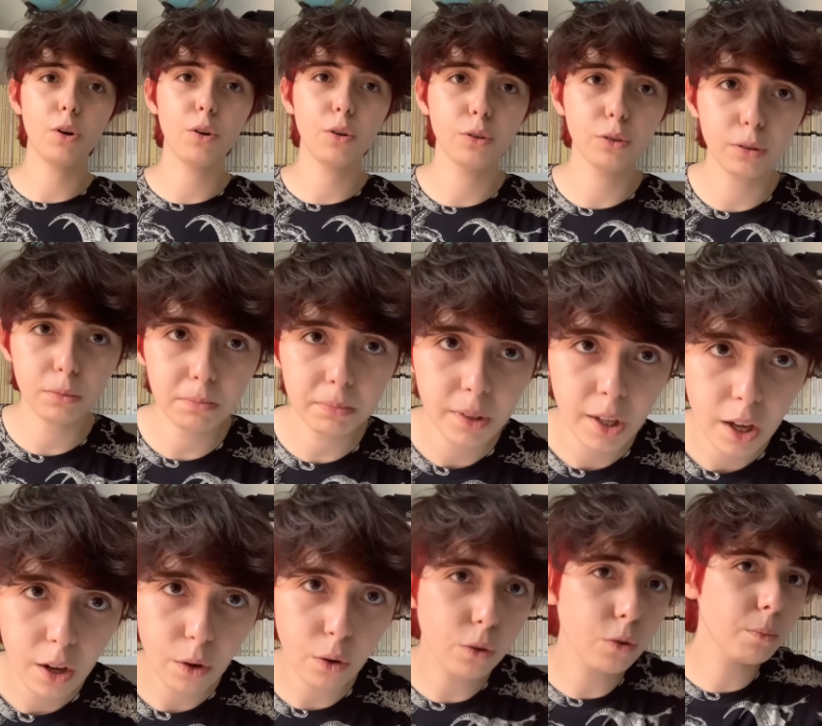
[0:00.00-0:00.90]
oldum.
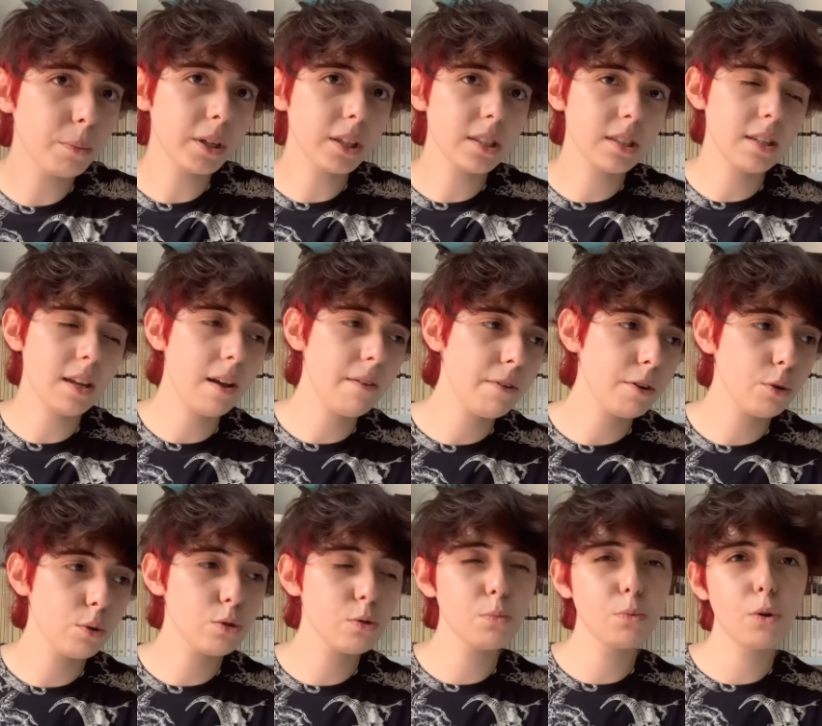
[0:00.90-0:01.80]
Okumak isteyen ve
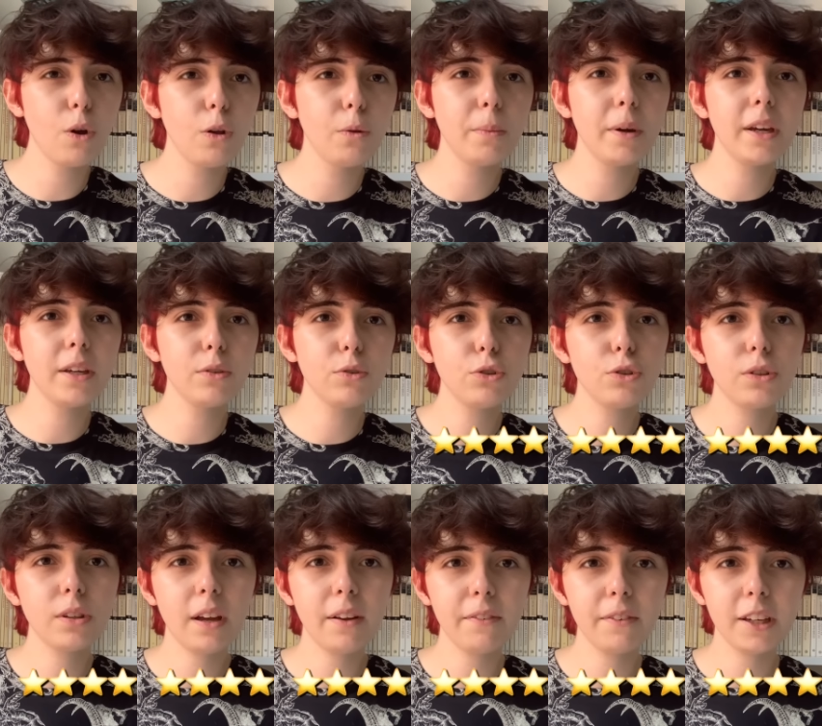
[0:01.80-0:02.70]
YouTuber olmayı
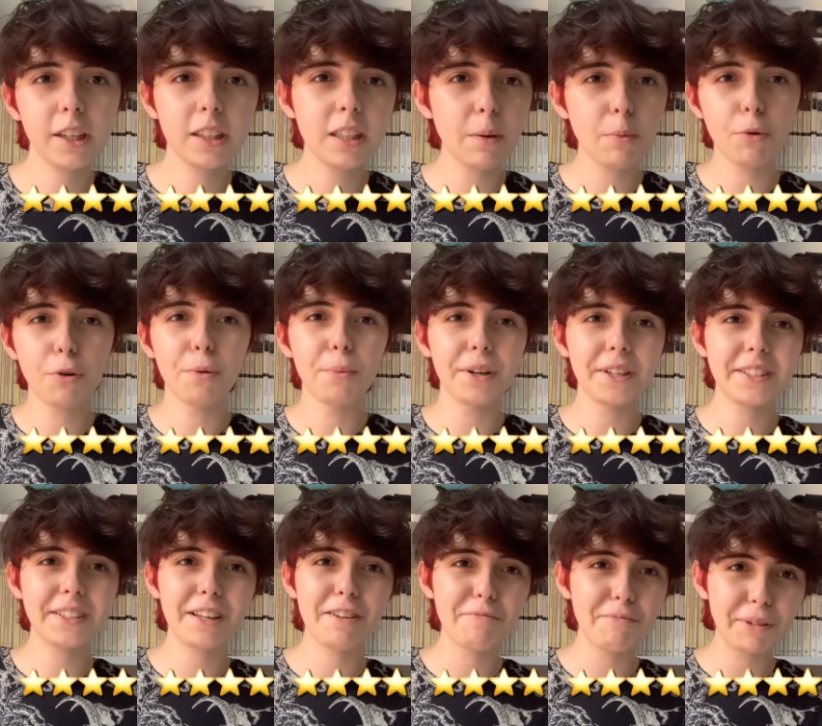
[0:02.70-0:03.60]
düşünen ve kitap okumak
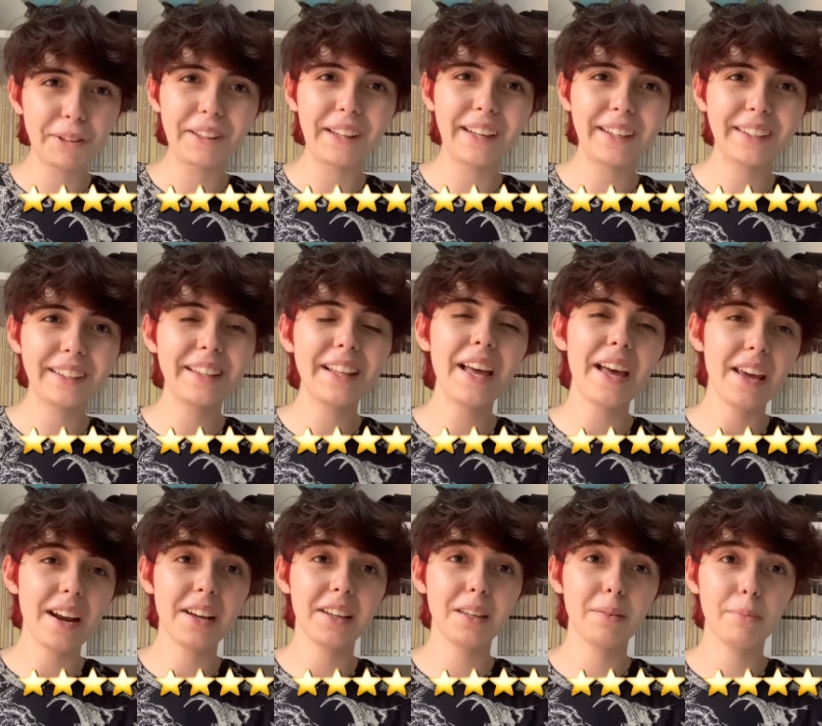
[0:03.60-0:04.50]
isteyen bunun hakkında
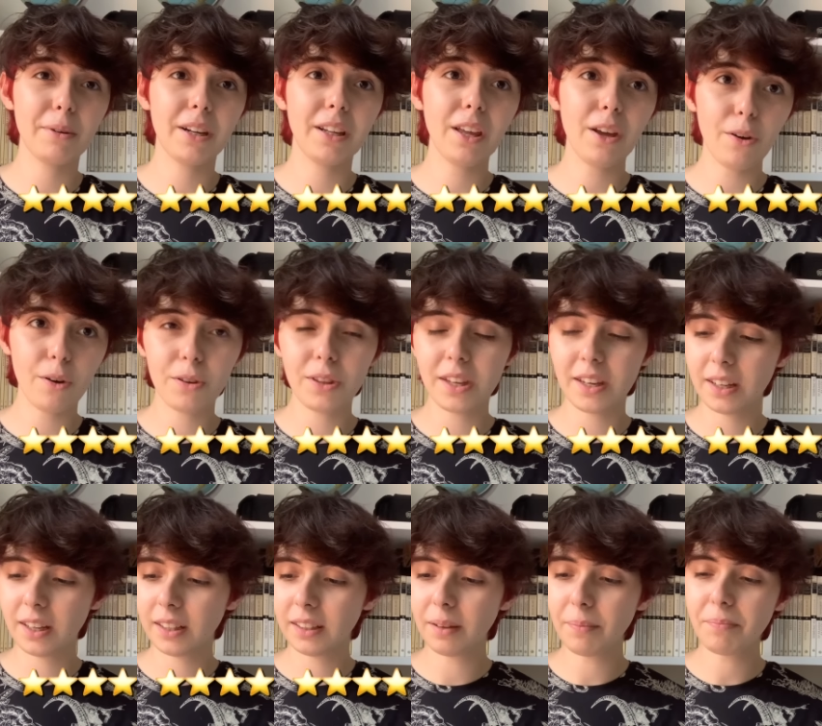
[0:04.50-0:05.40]
herhangi birine
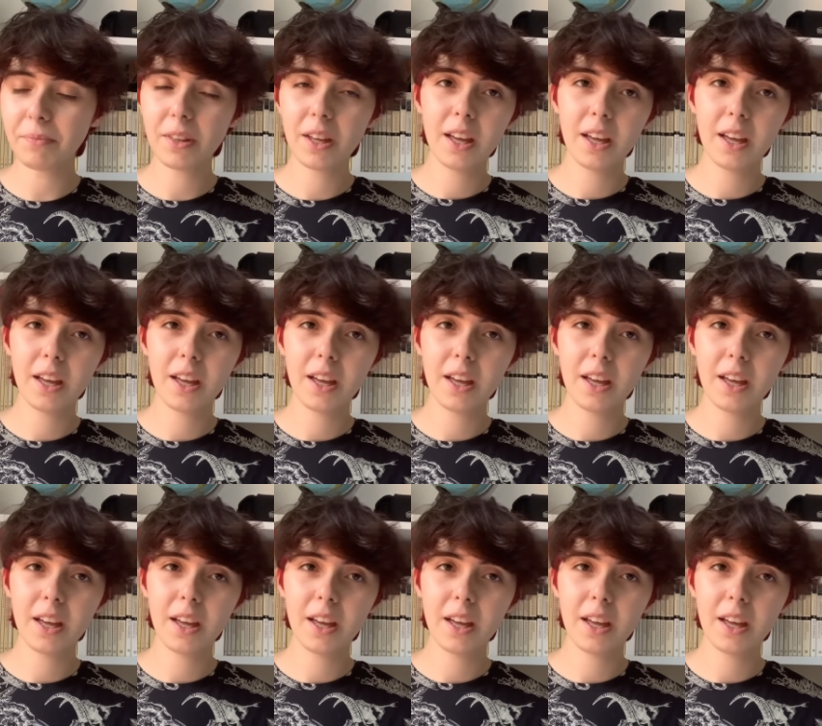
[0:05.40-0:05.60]
önerirdim.